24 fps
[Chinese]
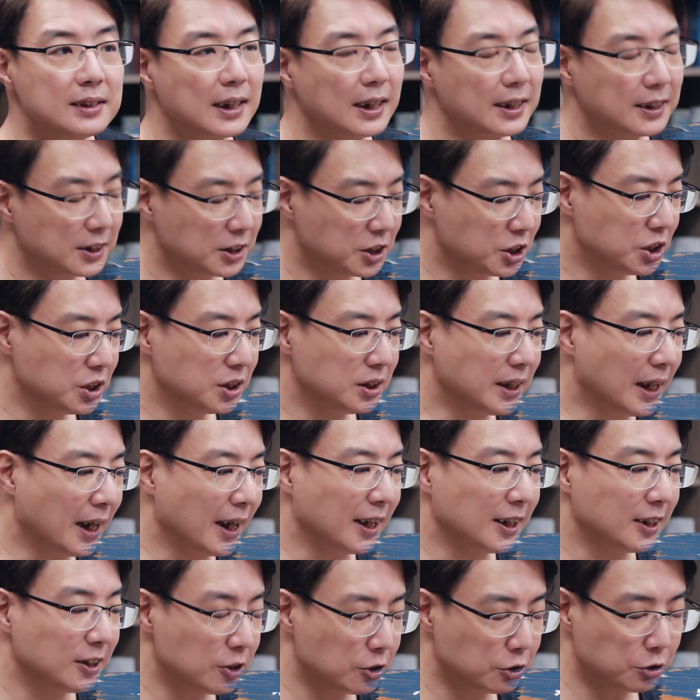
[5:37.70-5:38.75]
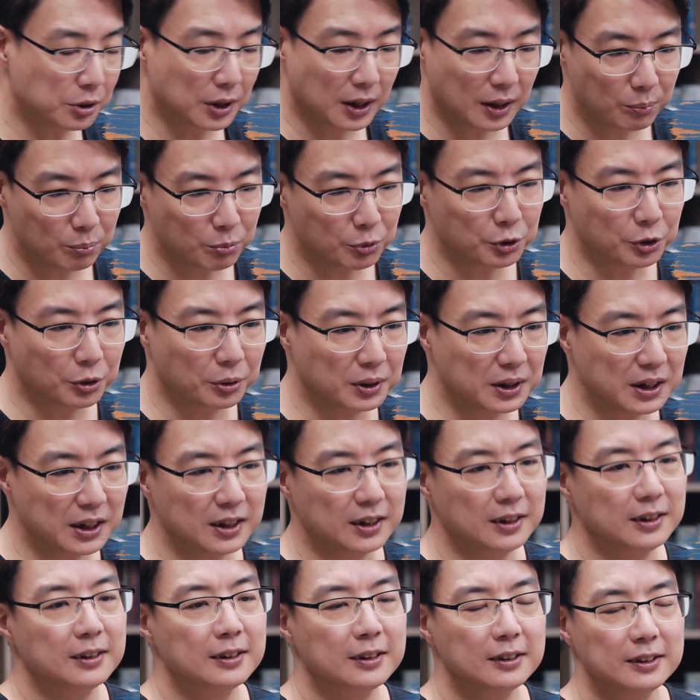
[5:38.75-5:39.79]
在的世代虽然不容
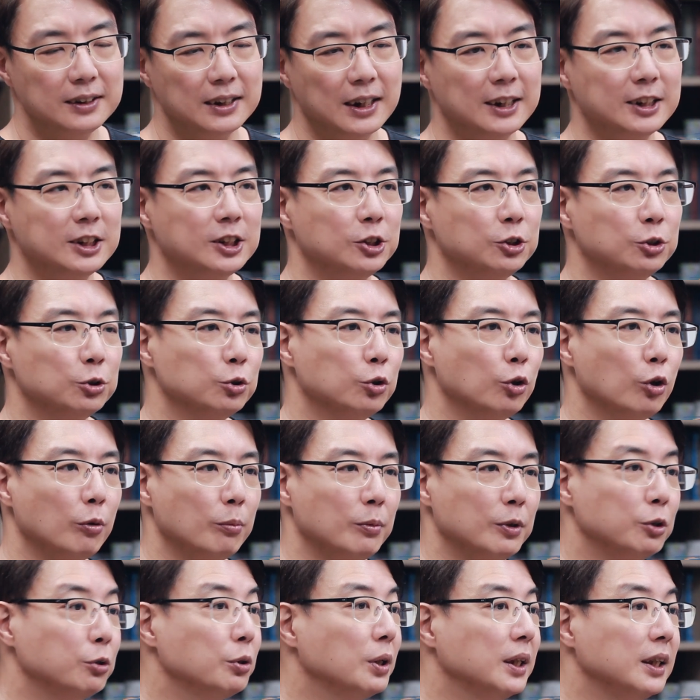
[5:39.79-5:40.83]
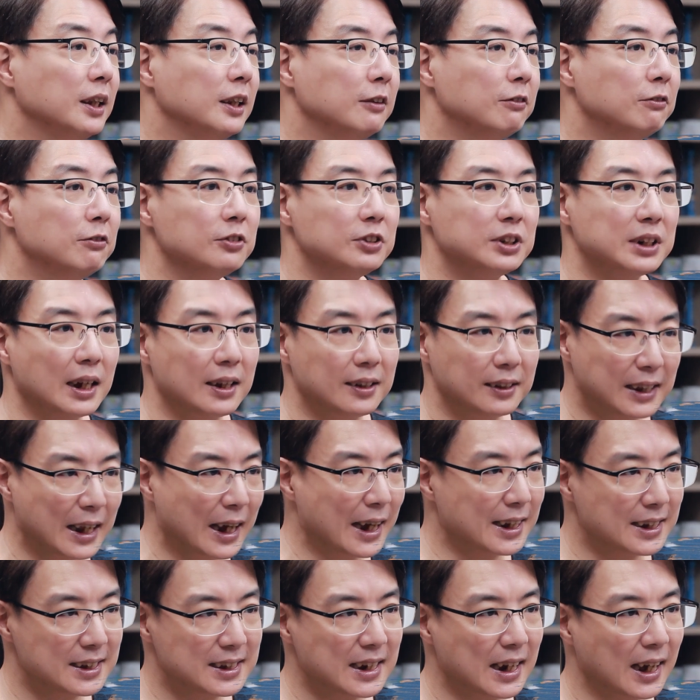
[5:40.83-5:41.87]
易，但是如果我们愿意付上
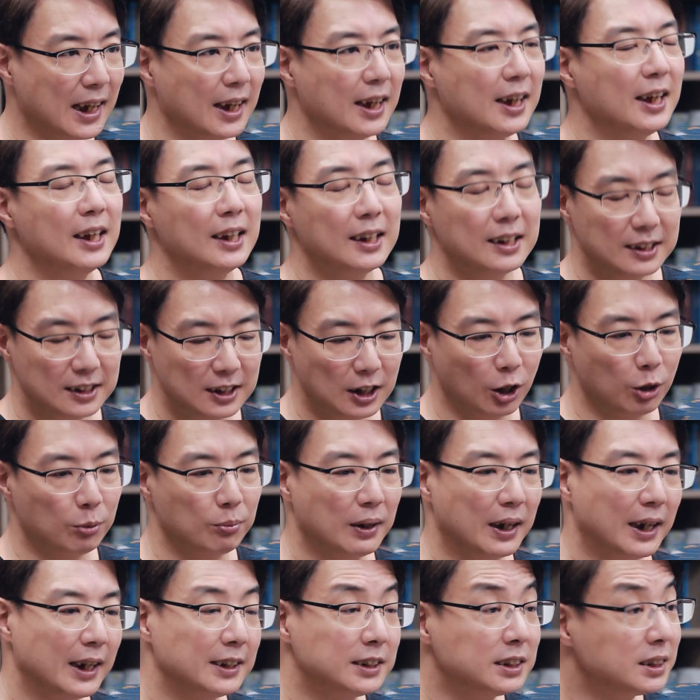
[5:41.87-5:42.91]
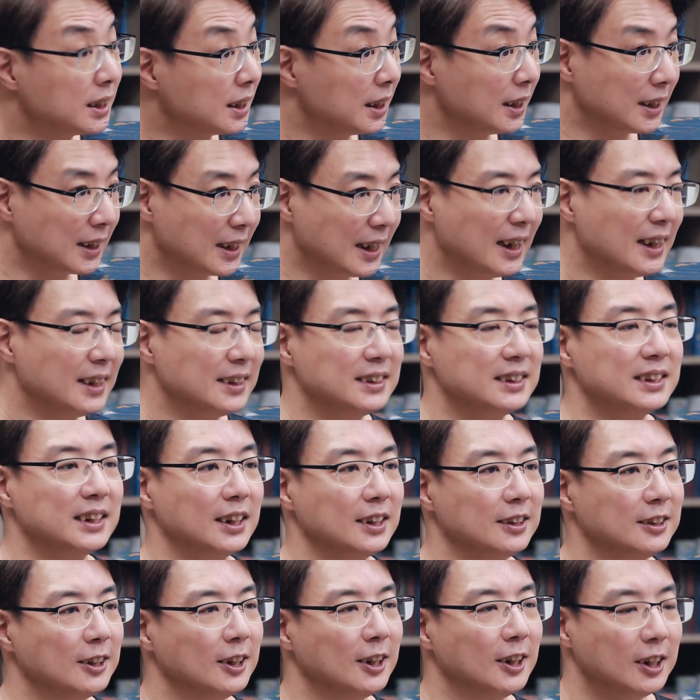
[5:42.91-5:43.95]
代价，那我们还是可以看
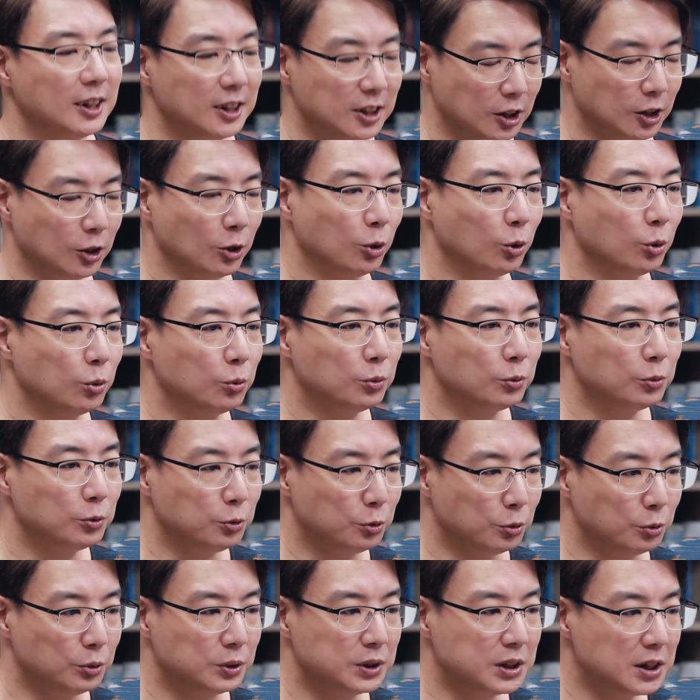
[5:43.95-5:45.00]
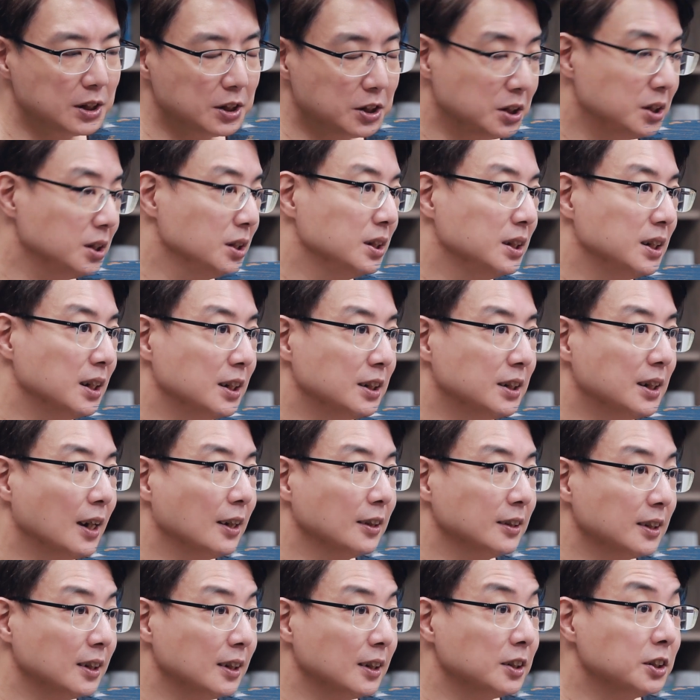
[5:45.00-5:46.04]
见有与这世界
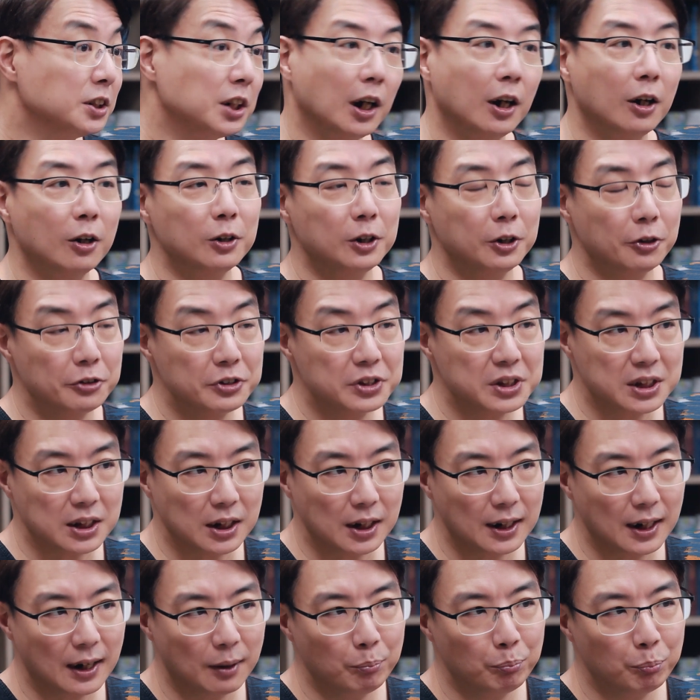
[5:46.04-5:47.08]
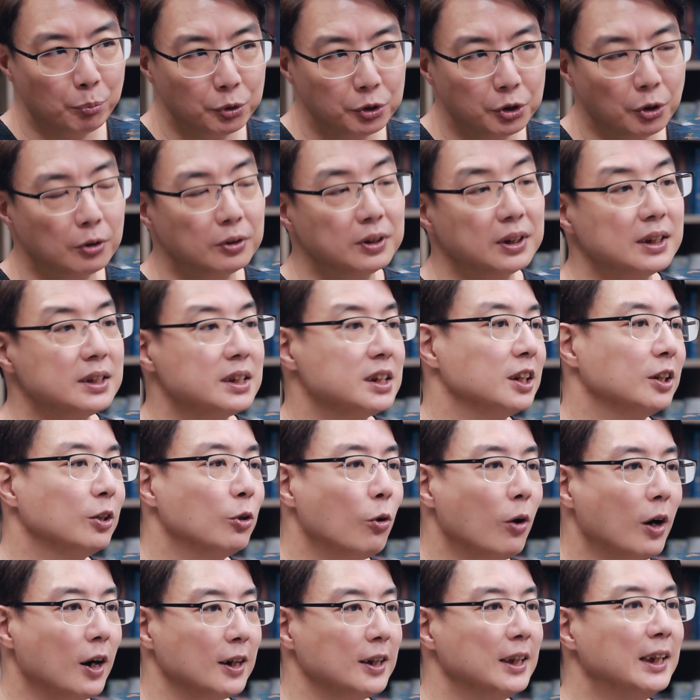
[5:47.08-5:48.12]
上的潮流截然不同的情
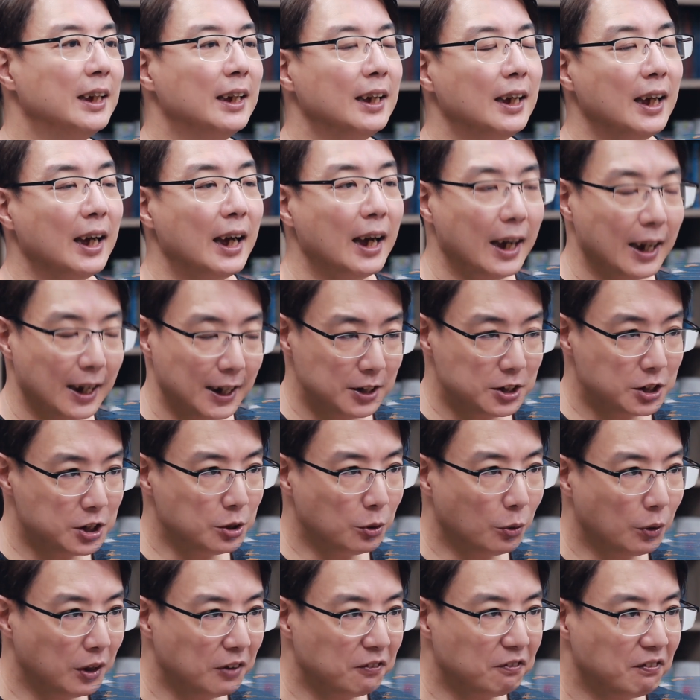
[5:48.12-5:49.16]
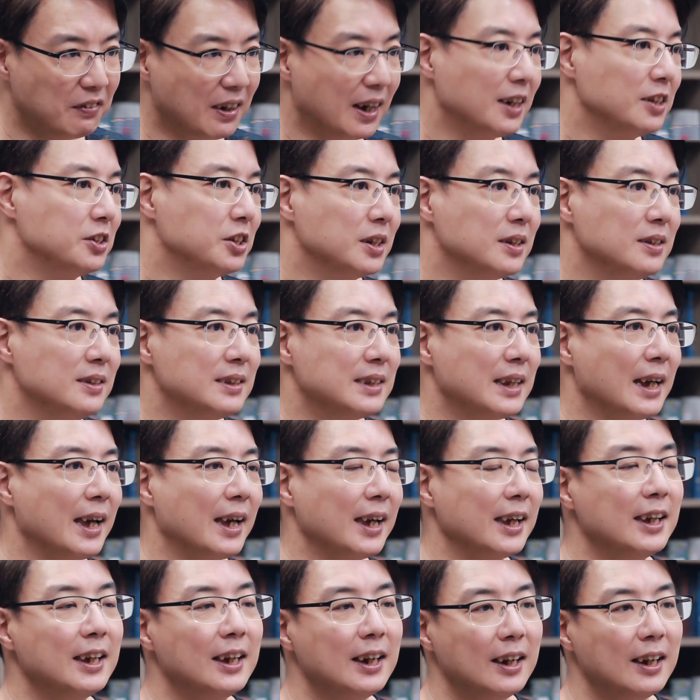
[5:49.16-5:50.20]
况，还是会发生在